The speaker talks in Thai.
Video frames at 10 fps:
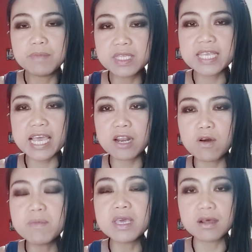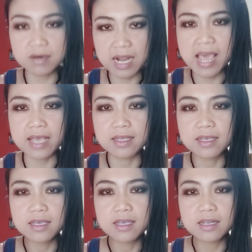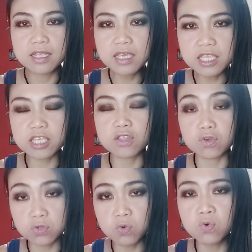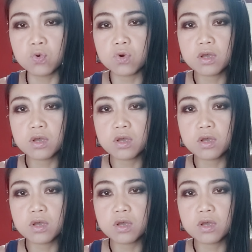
มีใจแล้วก็มีแรงที่จะต่อสู้